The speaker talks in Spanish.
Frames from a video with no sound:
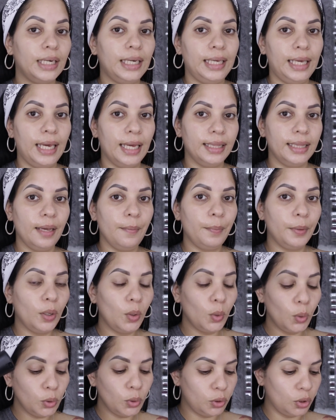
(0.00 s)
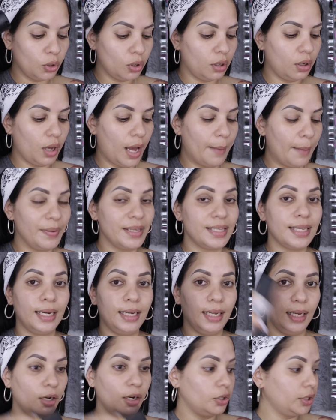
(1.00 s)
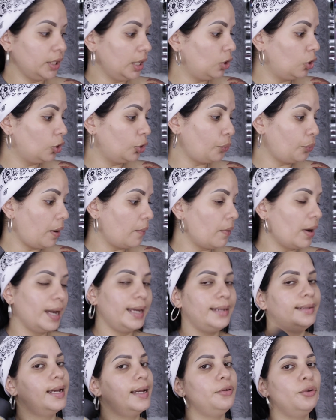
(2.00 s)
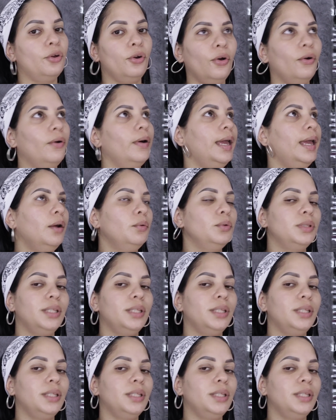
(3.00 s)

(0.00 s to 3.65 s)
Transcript: Y este producto, a pesar de que lo tengo nuevo ahí, ya yo lo he